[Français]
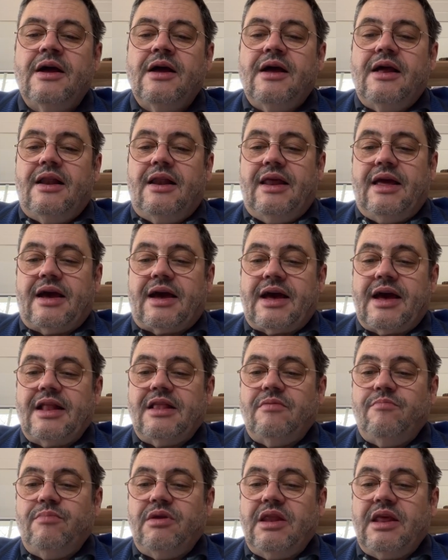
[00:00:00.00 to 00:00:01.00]
Les
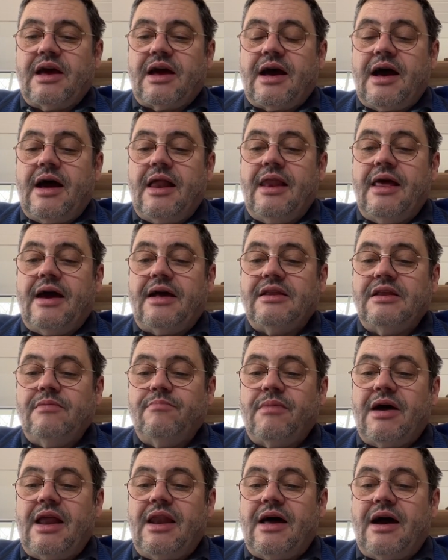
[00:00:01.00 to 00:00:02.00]
règnes minéral et
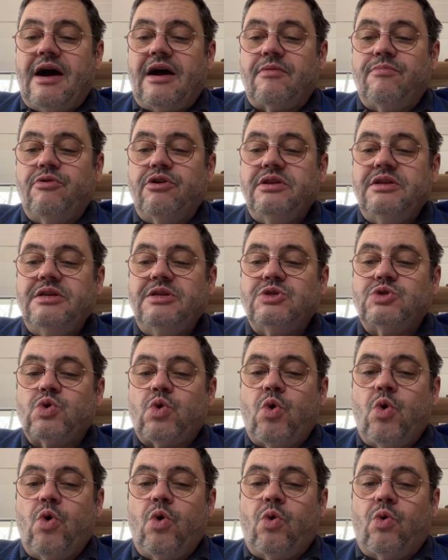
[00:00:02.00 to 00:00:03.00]
animal harmonisent
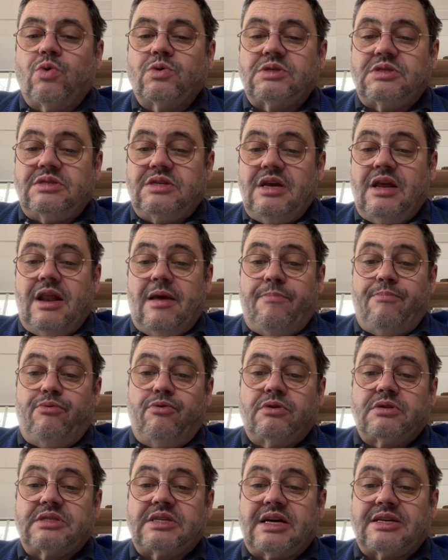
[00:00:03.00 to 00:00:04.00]
eux aussi les
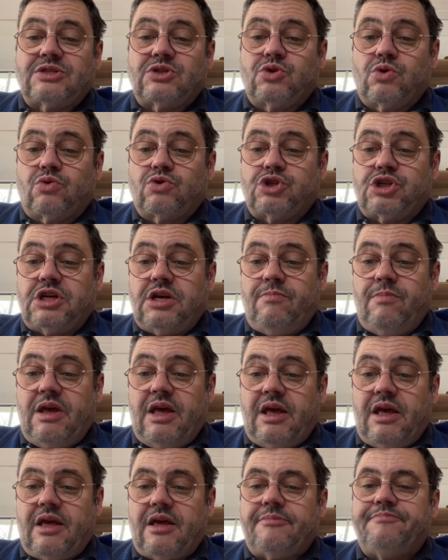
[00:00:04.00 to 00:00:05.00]
pulsations
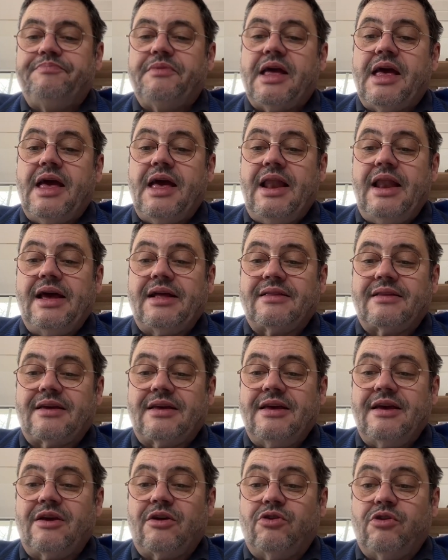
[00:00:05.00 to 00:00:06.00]
chimiques et
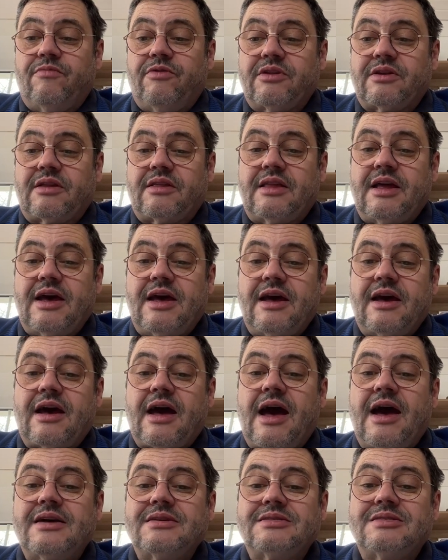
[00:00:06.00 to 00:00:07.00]
électriques de votre Terre
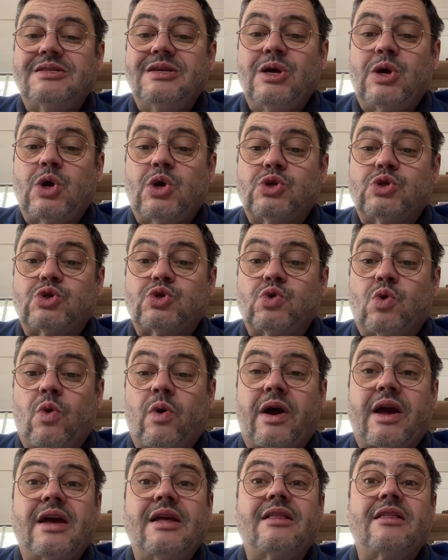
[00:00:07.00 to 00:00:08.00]
ainsi que son
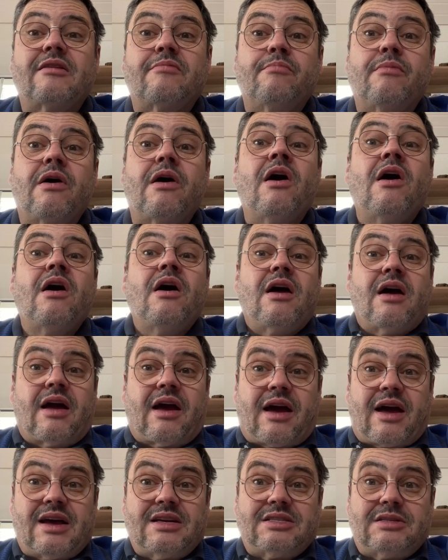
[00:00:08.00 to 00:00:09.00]
rythme
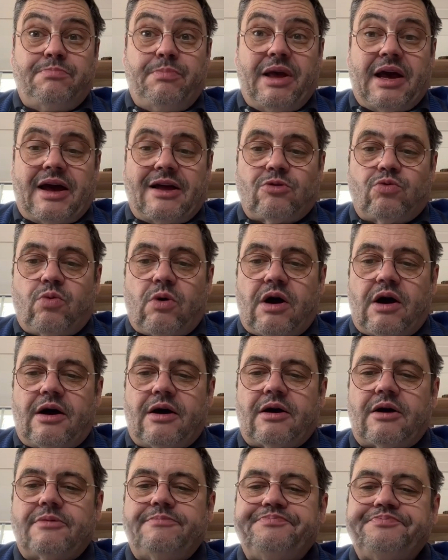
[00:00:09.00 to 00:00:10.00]
respiratoire.